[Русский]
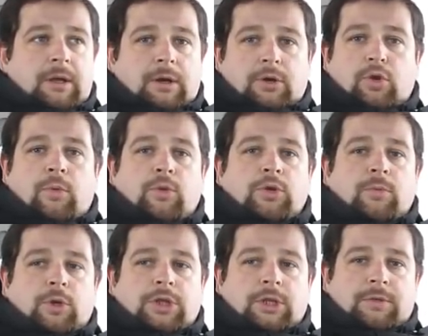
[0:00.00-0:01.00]
Кто будет
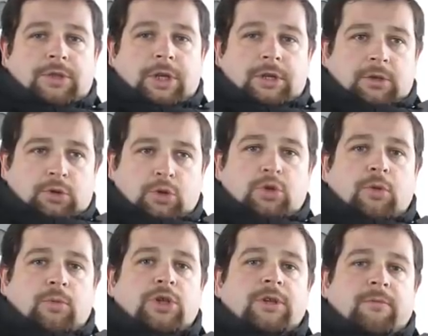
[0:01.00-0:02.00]
больше отвечать? Тот,
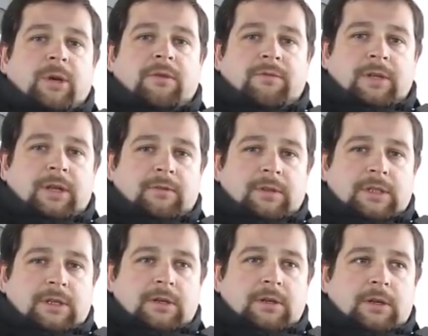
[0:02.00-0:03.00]
кто больше в брак
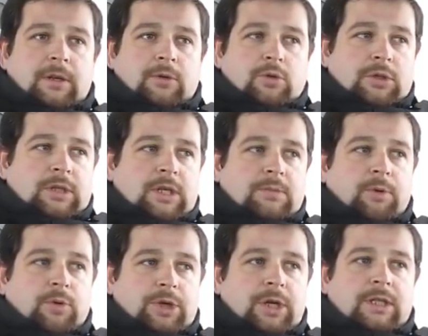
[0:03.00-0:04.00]
вкладывался. То есть здесь
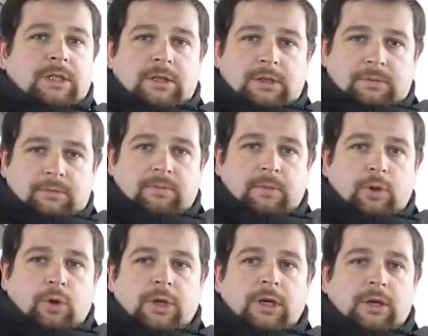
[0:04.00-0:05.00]
получается
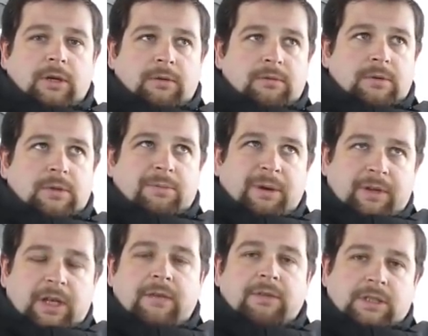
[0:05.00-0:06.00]
логика,
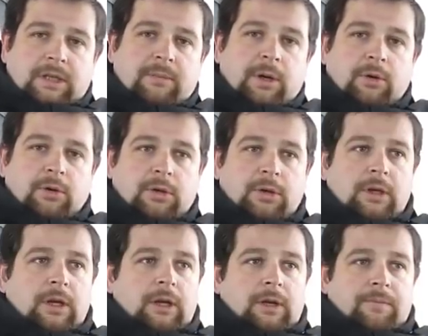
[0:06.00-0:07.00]
справедливость наоборот.
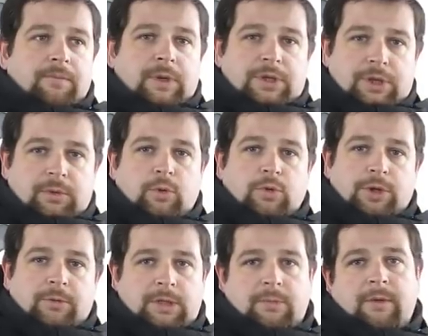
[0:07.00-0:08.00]
Чем
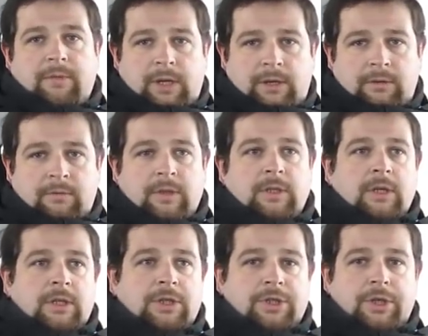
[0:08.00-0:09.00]
лучше вы себя вели в этих
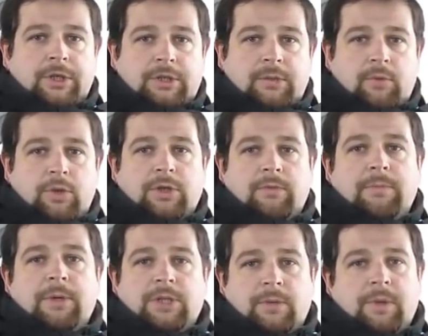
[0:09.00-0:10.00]
отношениях, тем больше вы
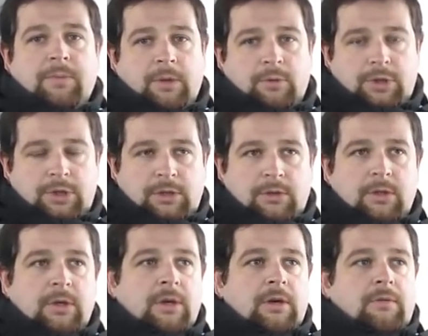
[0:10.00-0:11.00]
по шапке получите
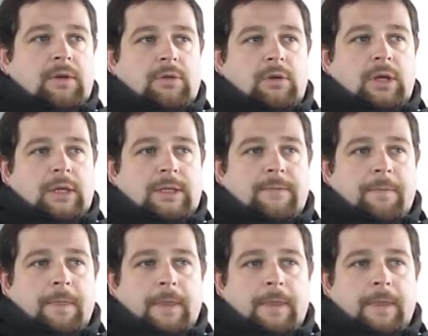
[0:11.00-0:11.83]
в результате.